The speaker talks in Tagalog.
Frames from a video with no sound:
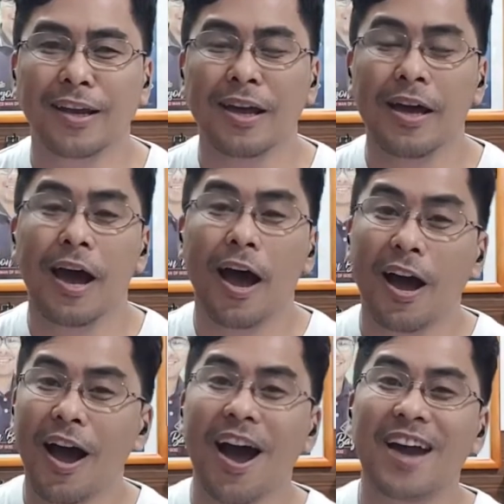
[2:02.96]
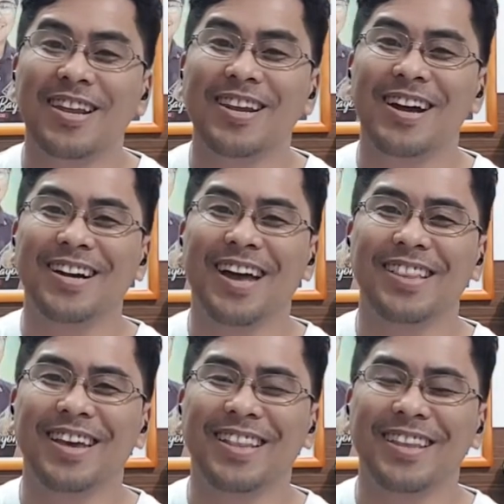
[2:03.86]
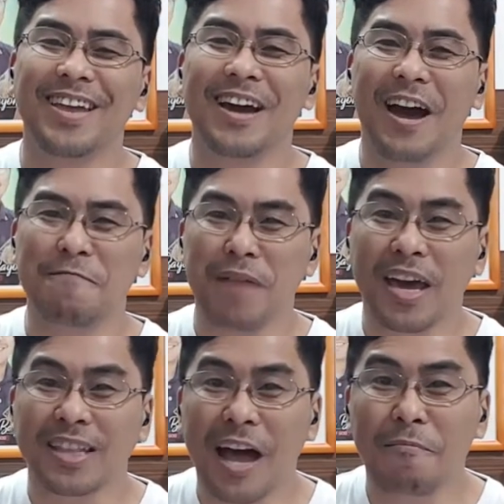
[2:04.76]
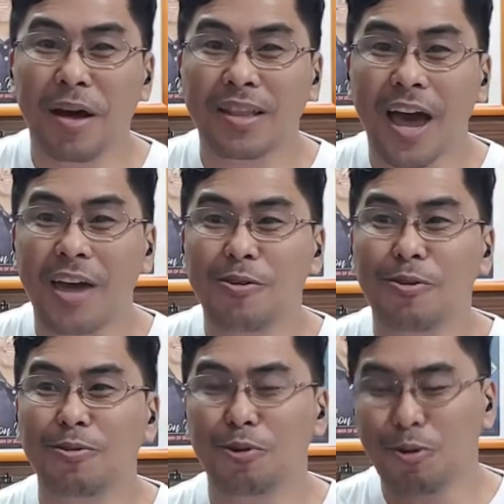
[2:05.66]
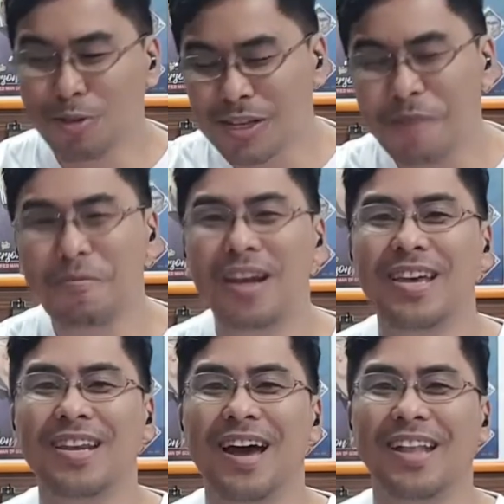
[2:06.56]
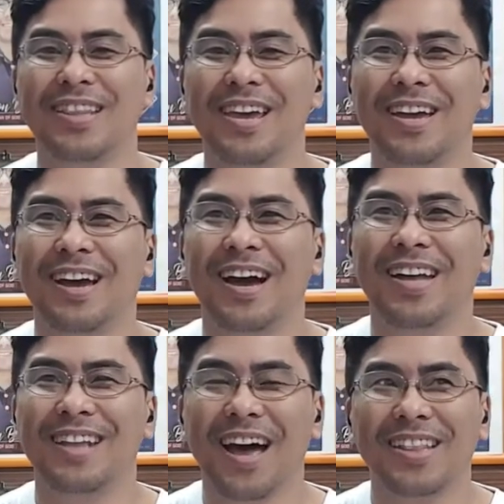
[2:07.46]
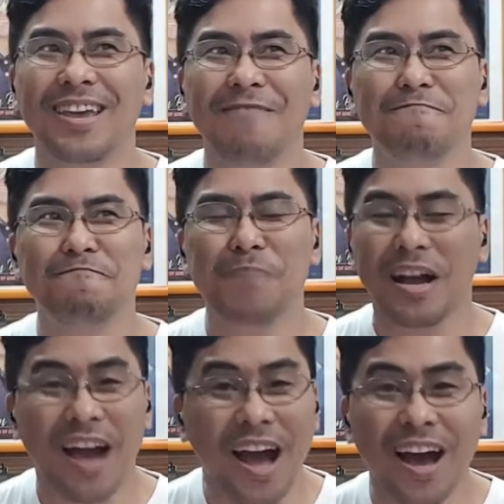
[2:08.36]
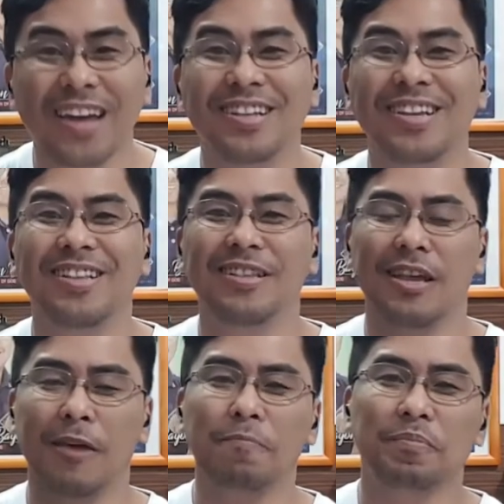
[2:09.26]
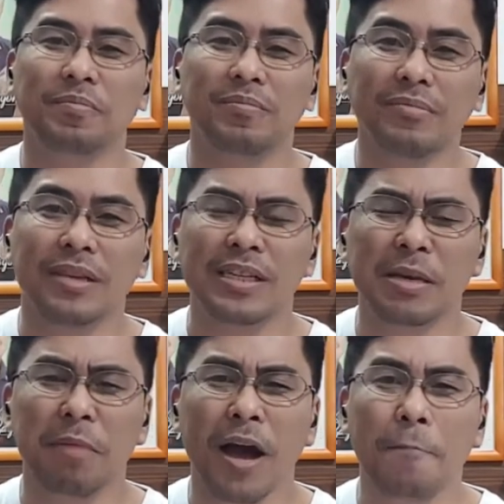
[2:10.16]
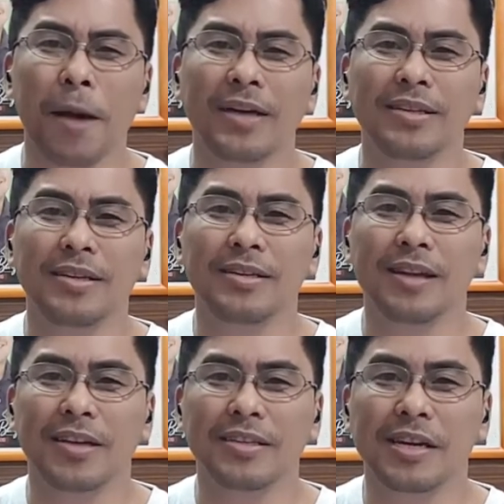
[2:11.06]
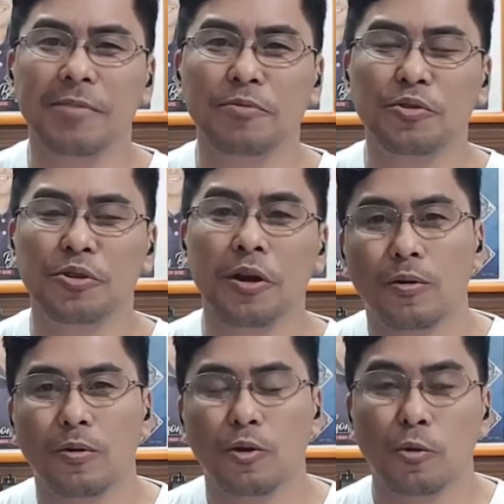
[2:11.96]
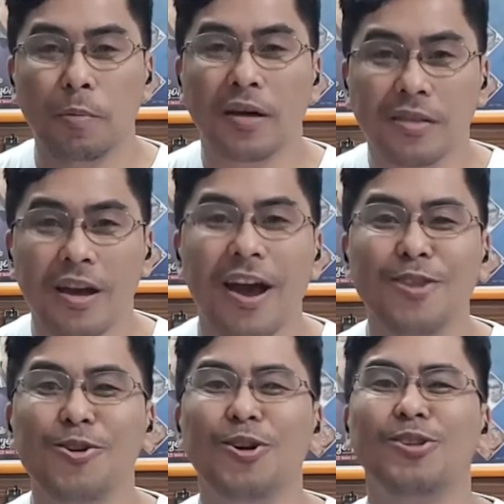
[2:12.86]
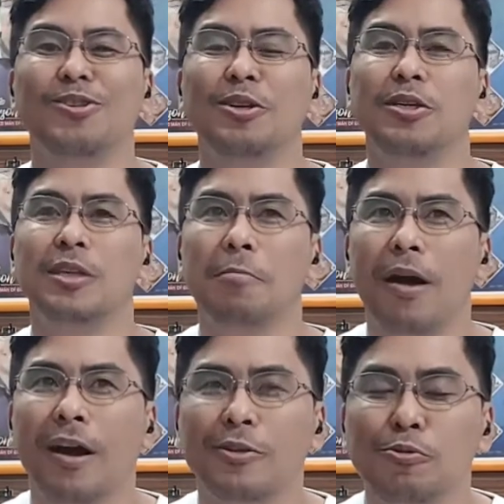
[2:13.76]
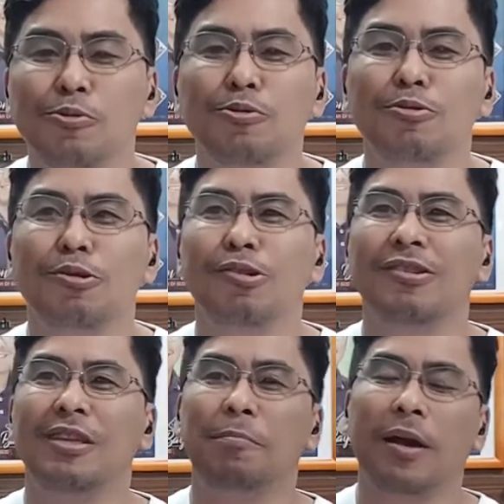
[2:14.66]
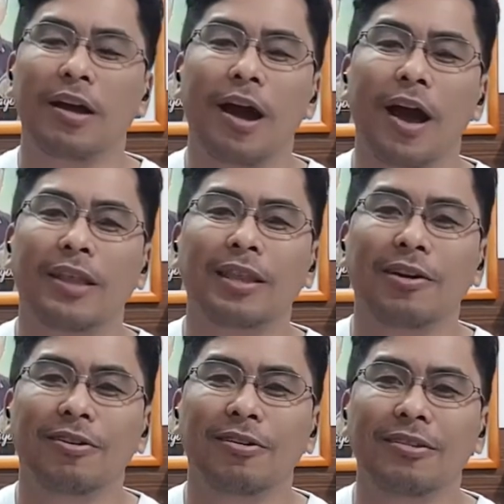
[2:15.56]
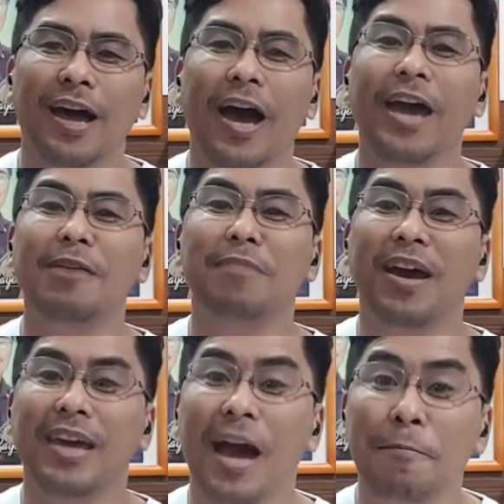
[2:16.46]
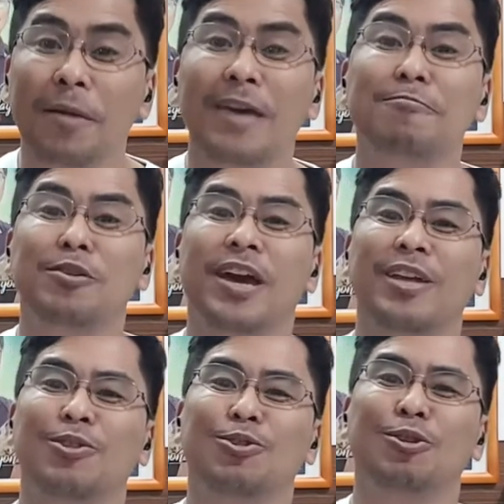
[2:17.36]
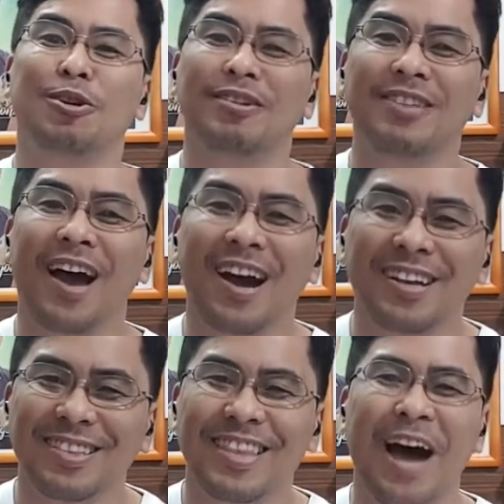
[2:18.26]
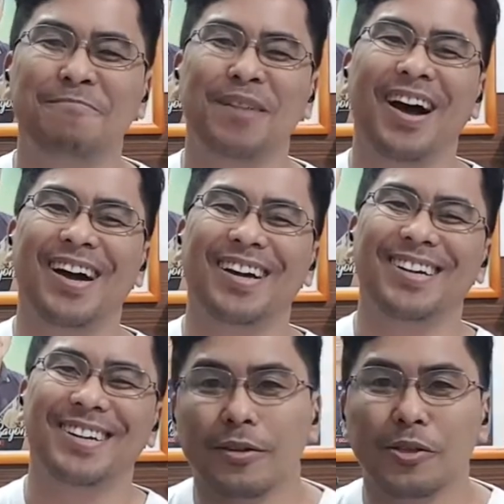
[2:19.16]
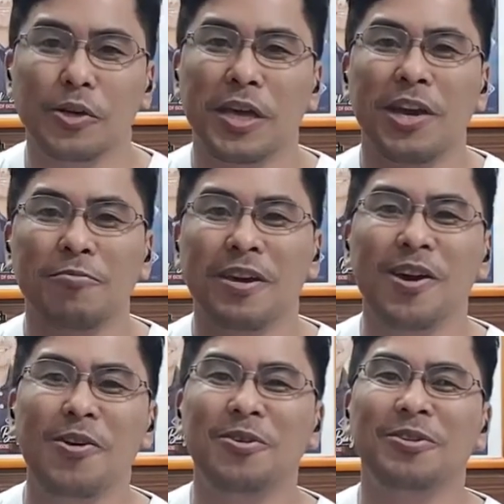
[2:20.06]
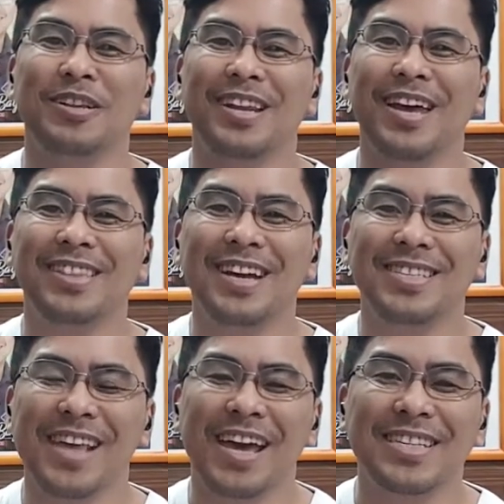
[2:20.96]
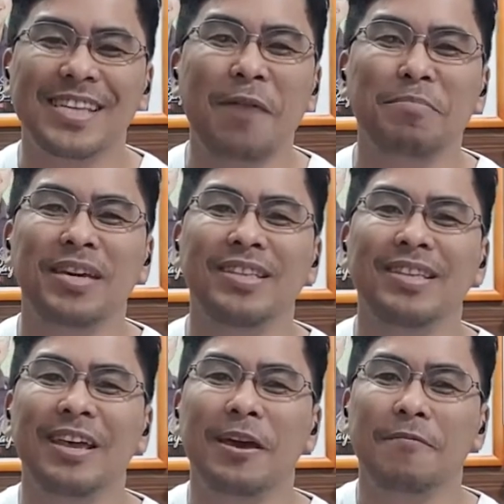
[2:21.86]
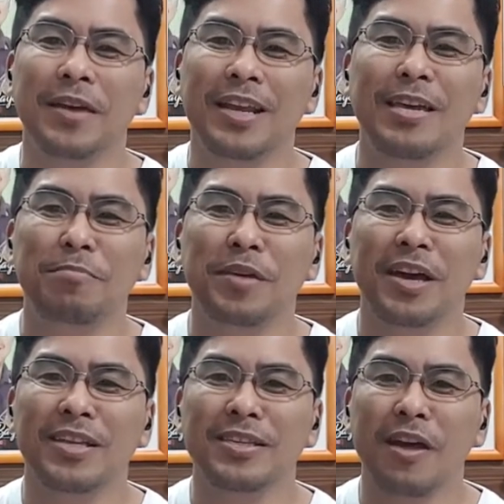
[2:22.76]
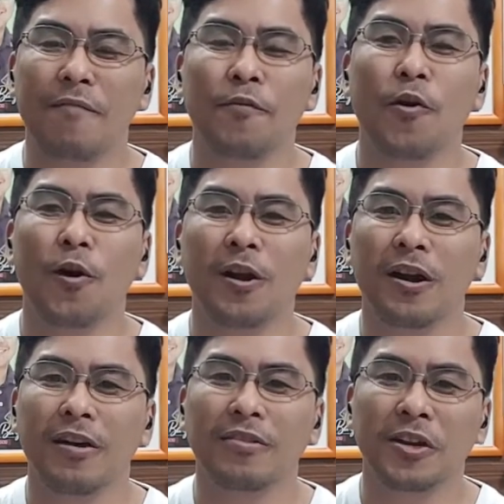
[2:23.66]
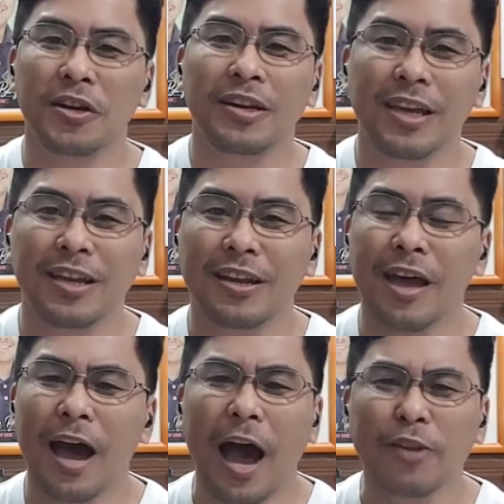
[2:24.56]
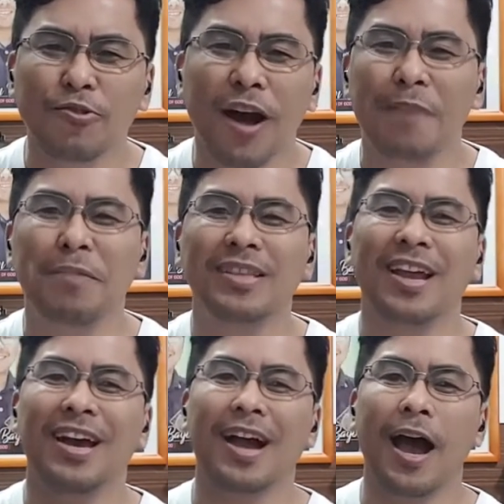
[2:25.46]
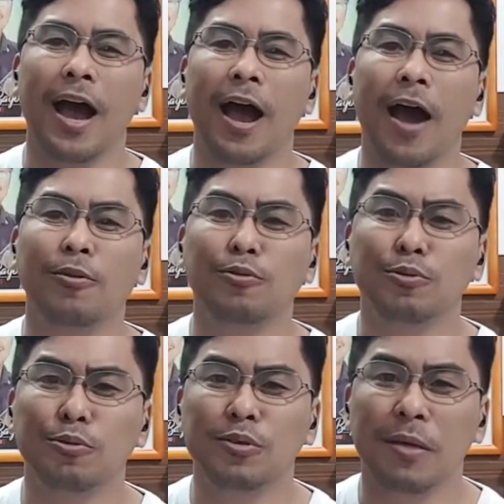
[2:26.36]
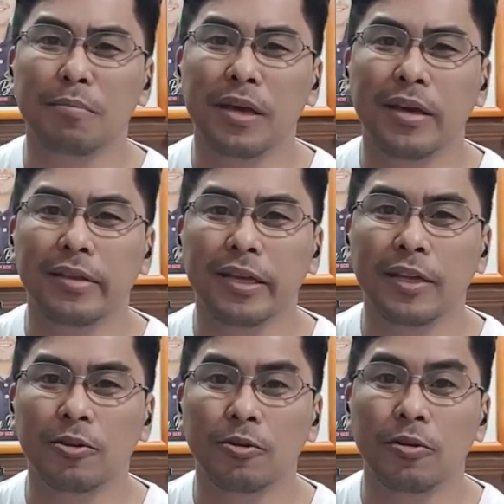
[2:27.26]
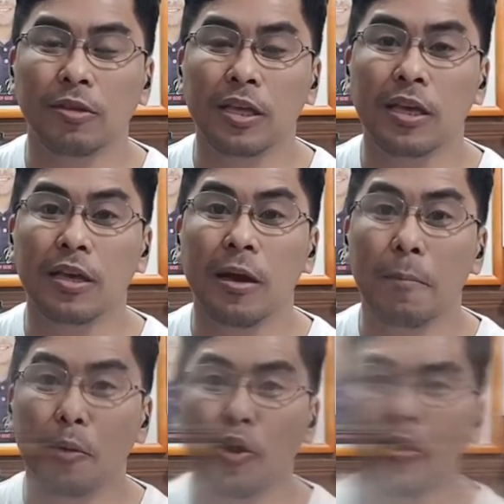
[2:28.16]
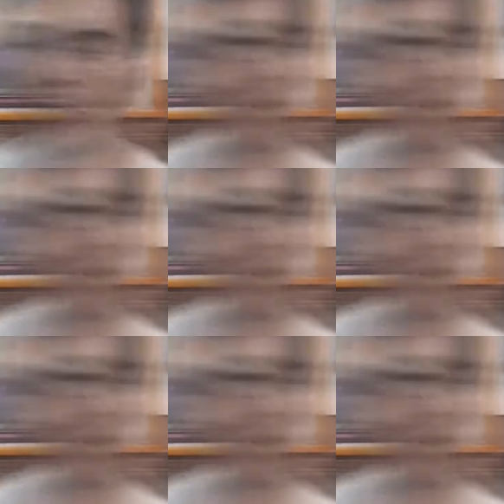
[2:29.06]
Ah. Ang hangarin lang natin ay maitama tayo doon sa mali nating uh, dating pagkakaintindi sa mga passage ng scripture upang sa ganon, sa mga susunod na pagkakataon ay mai apply mo na ito ng tama. Yeah! So here we go. Let us examine Philippians 4 13. Ano nga ba talaga ang gustong sabihin dito ni Paul?